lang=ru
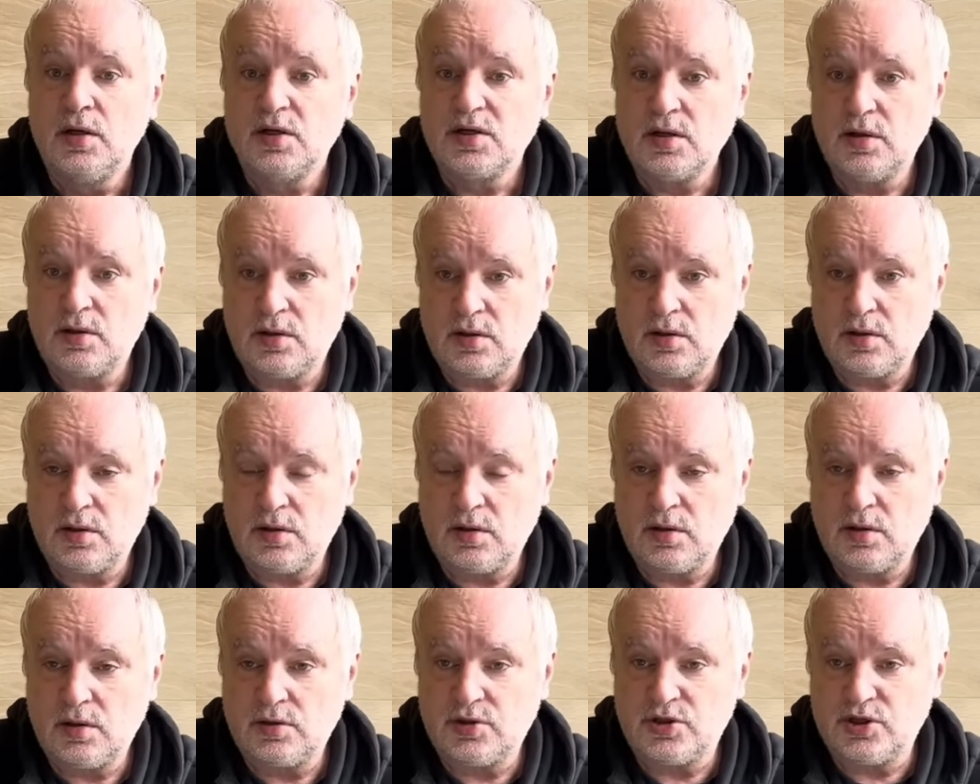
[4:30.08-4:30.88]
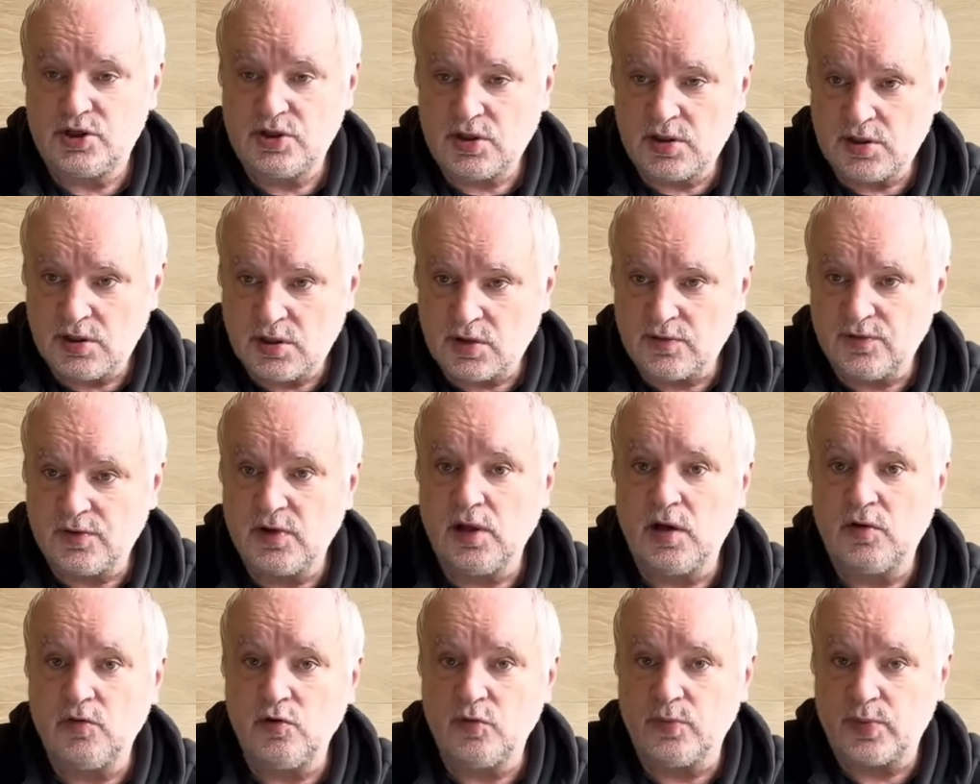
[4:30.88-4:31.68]
э, Черников
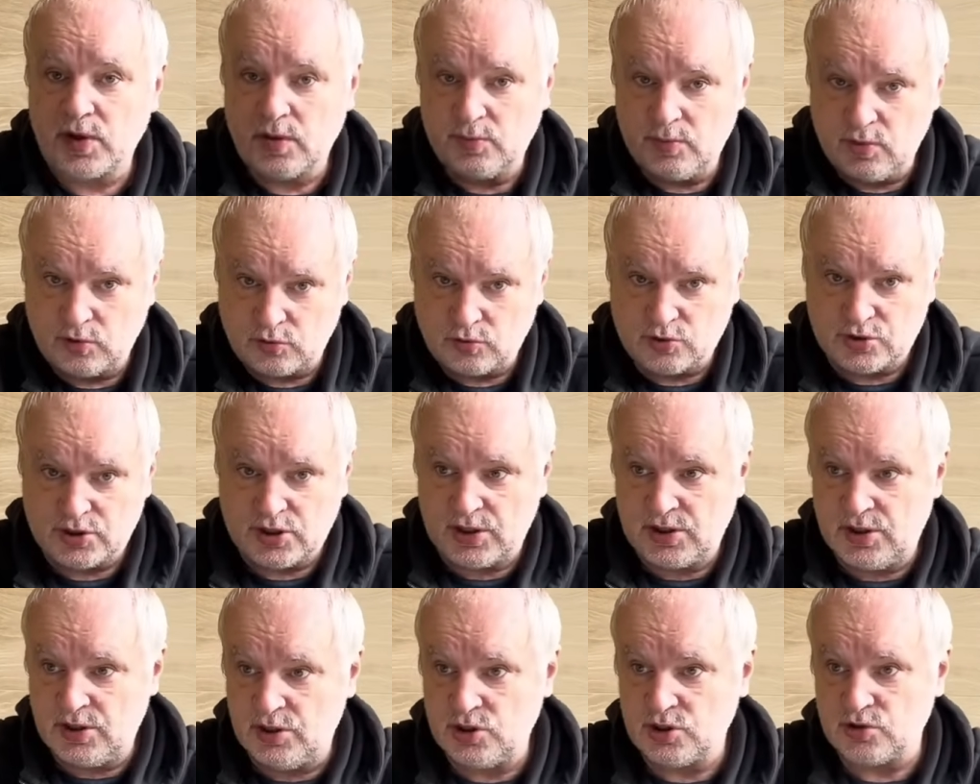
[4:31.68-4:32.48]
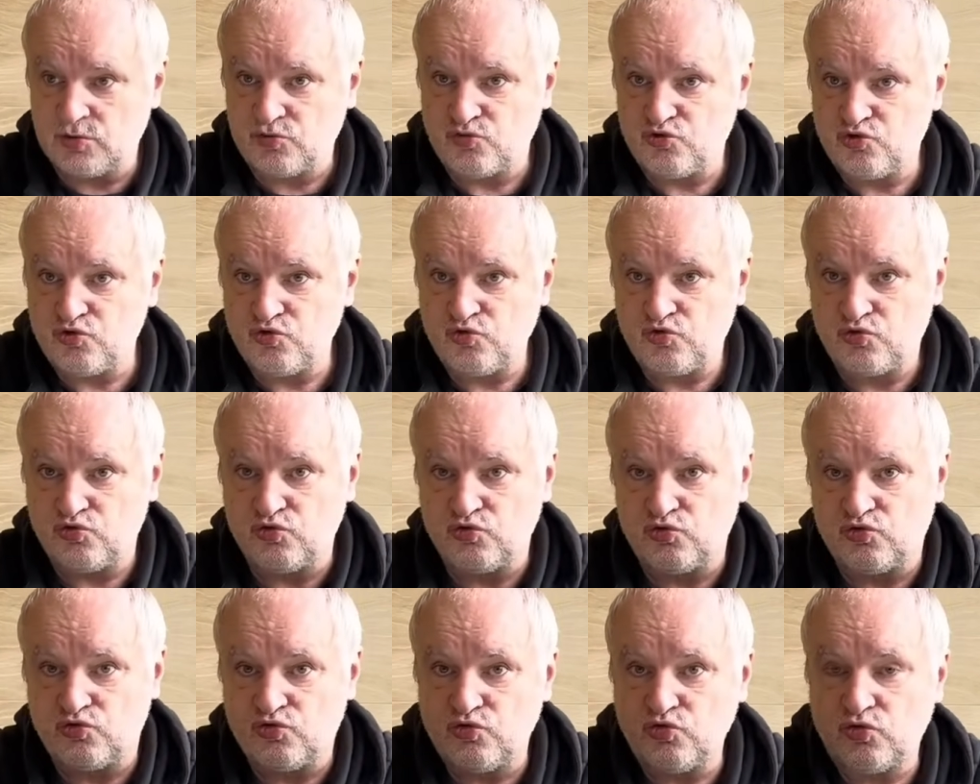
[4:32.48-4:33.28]
головой пробил, то есть они низу,
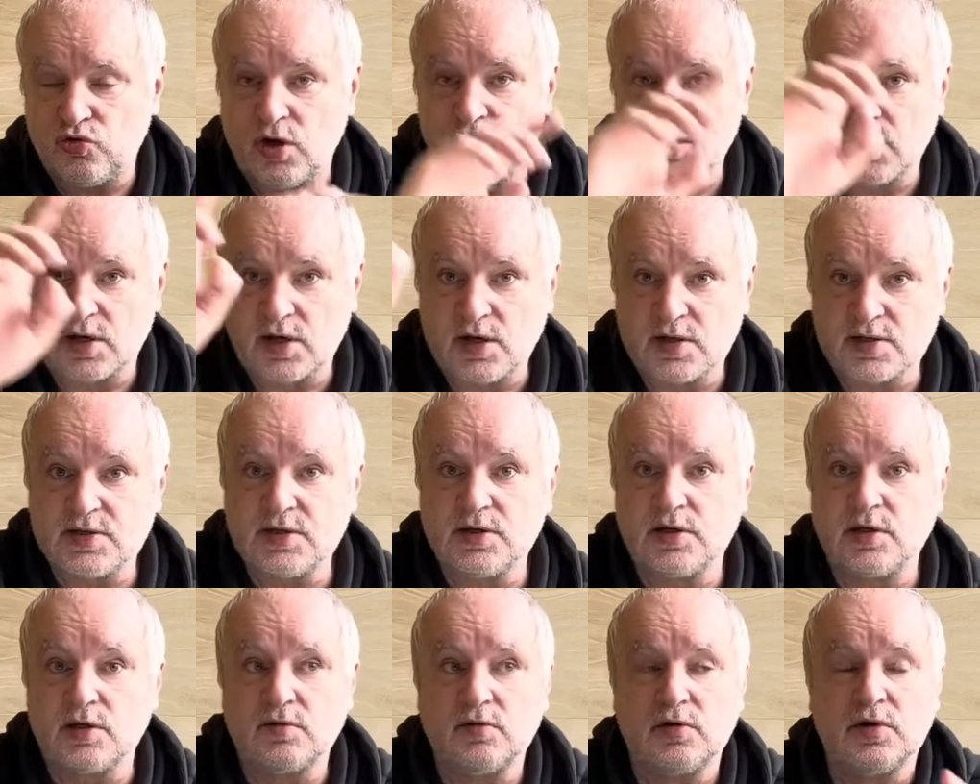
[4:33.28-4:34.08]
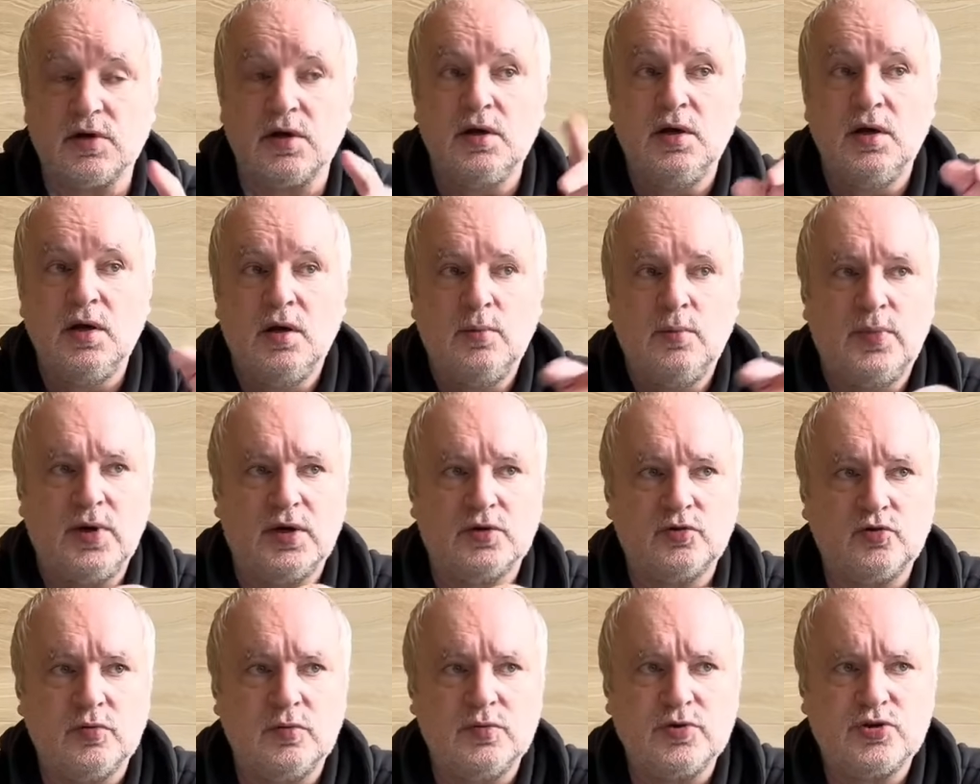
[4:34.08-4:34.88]
чук-чук-чук, они разыгрывали.
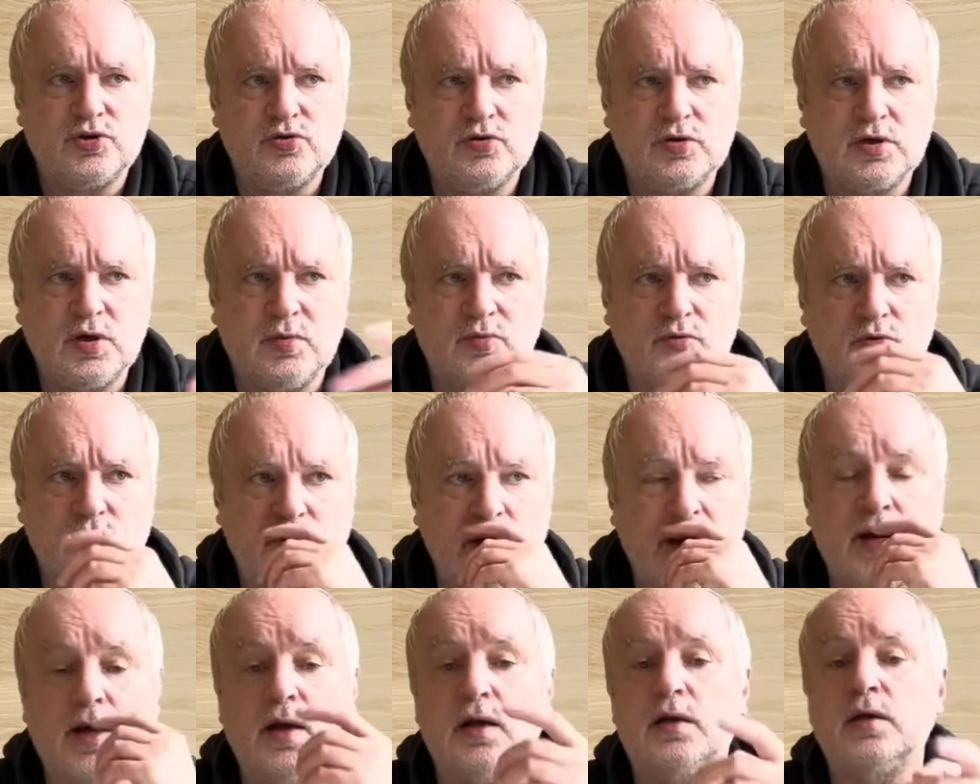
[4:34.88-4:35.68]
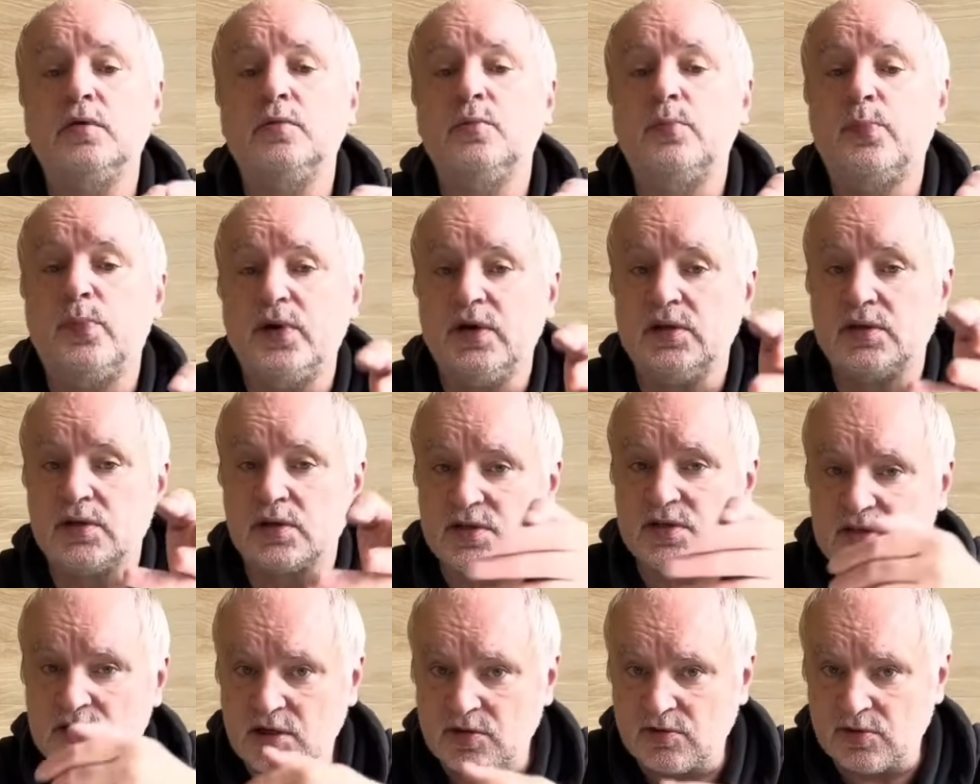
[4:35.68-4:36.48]
Потом еще там кто-то, а,
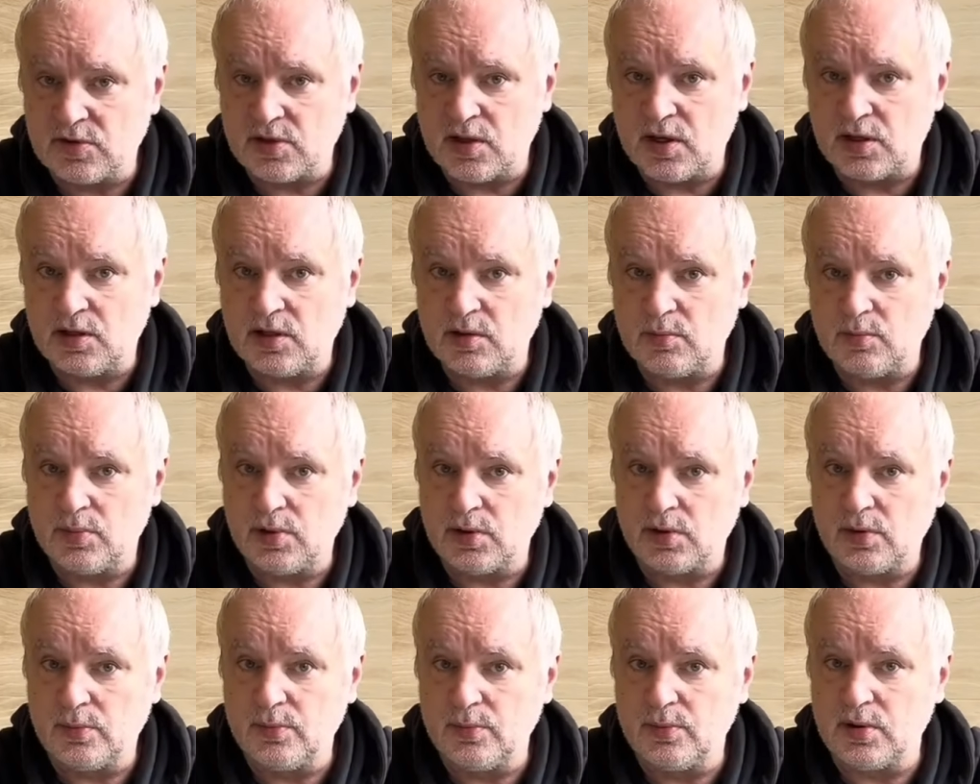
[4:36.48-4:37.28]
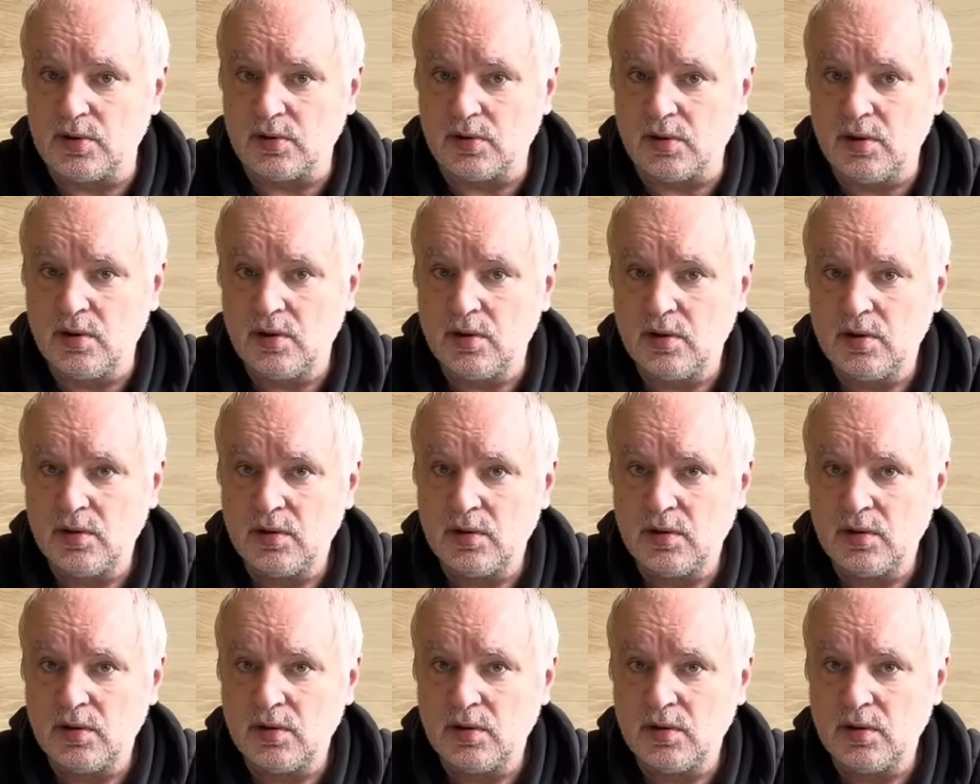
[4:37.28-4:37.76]
Педро с левой ноги был, бил.